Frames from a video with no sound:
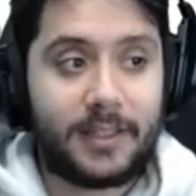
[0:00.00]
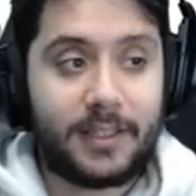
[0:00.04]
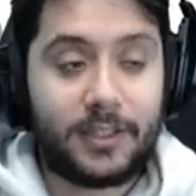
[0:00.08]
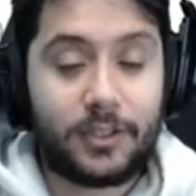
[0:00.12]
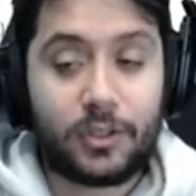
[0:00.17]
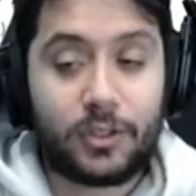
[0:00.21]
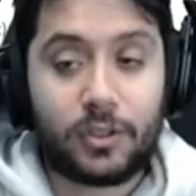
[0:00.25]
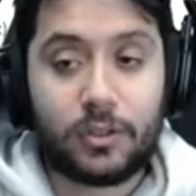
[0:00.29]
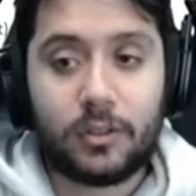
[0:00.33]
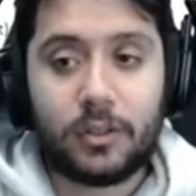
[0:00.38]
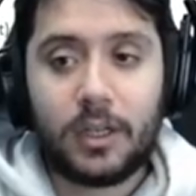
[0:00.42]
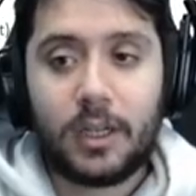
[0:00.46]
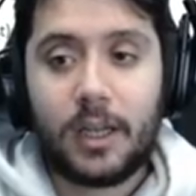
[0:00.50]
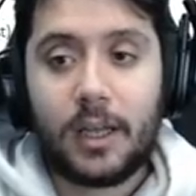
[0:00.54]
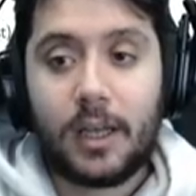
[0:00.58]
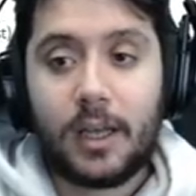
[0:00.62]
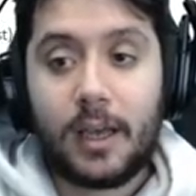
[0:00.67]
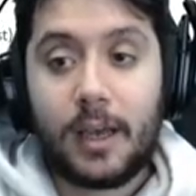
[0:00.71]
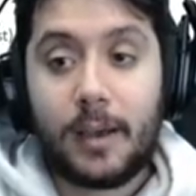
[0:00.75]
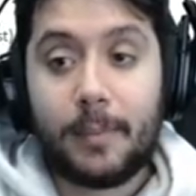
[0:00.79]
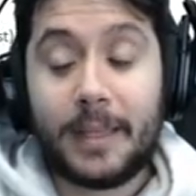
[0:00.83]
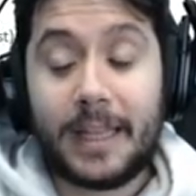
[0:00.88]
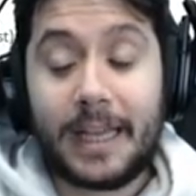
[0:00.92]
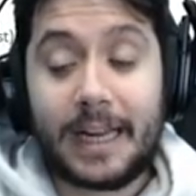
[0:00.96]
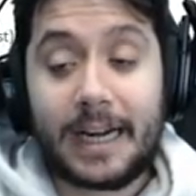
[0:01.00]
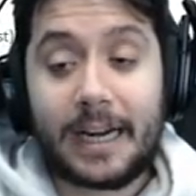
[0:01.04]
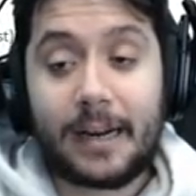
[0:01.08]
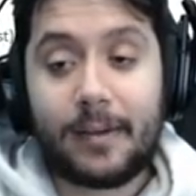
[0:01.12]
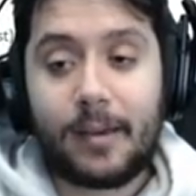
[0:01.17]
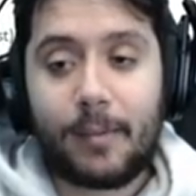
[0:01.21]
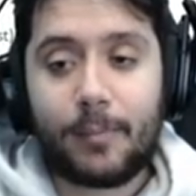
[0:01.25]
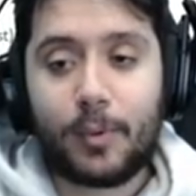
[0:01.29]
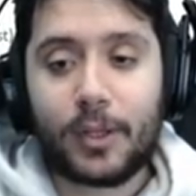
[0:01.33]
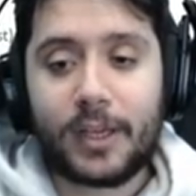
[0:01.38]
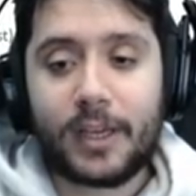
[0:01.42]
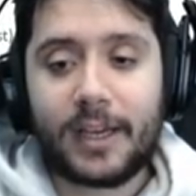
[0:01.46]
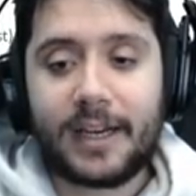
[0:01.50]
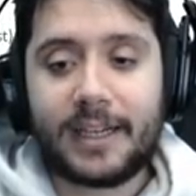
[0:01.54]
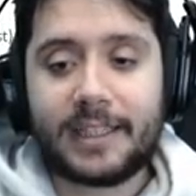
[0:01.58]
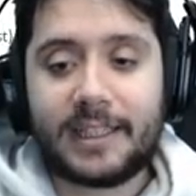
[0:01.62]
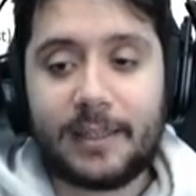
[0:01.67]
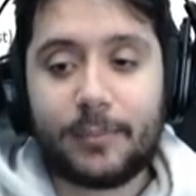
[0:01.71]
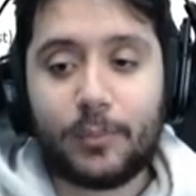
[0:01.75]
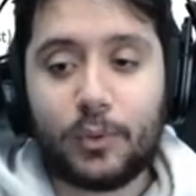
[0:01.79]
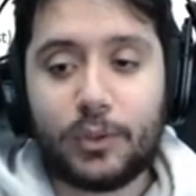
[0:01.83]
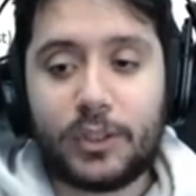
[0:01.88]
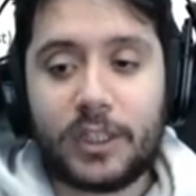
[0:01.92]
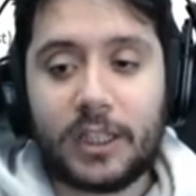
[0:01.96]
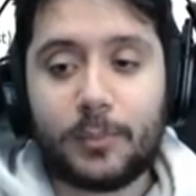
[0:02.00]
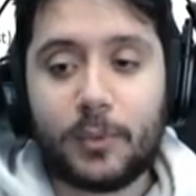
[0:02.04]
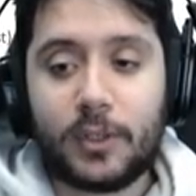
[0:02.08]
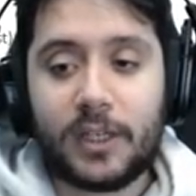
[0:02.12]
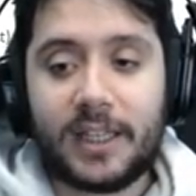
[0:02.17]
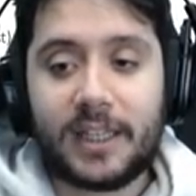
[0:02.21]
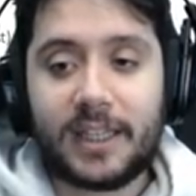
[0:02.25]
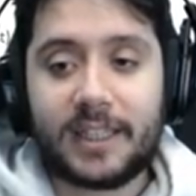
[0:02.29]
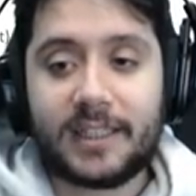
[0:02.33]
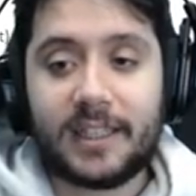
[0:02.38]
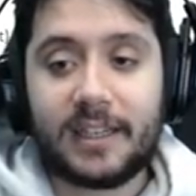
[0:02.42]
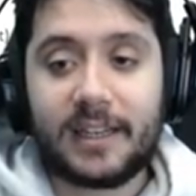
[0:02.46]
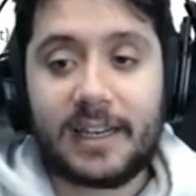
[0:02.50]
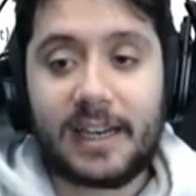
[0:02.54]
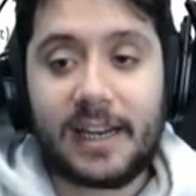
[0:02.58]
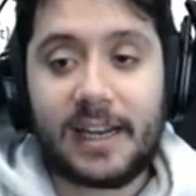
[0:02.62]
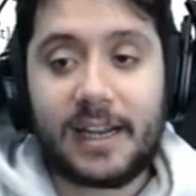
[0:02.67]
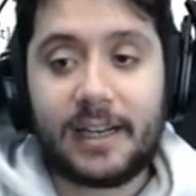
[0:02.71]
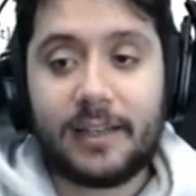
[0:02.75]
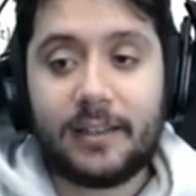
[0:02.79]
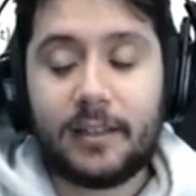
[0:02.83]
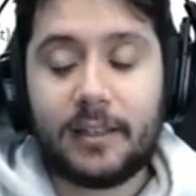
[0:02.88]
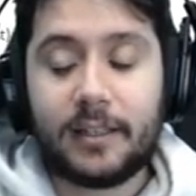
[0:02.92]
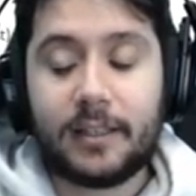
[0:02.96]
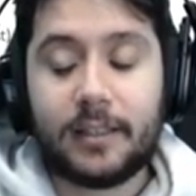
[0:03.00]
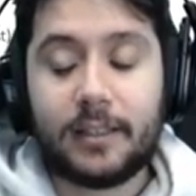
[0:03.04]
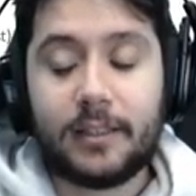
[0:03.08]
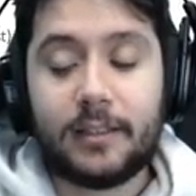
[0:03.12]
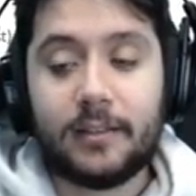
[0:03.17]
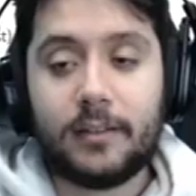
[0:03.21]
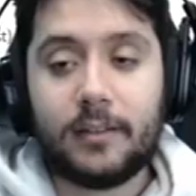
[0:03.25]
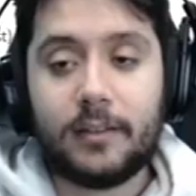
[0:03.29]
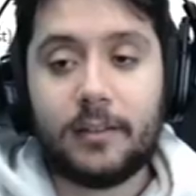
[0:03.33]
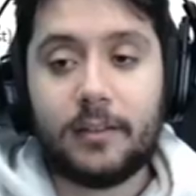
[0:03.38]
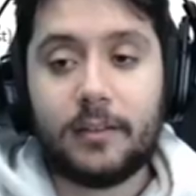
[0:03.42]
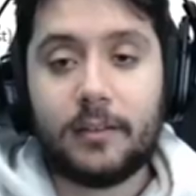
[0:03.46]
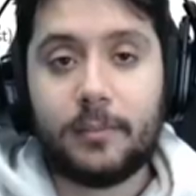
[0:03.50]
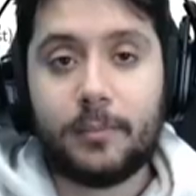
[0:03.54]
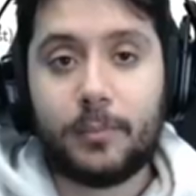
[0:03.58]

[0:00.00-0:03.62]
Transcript: De hecho, me da rabia porque gasté muchas monedas del clan, en...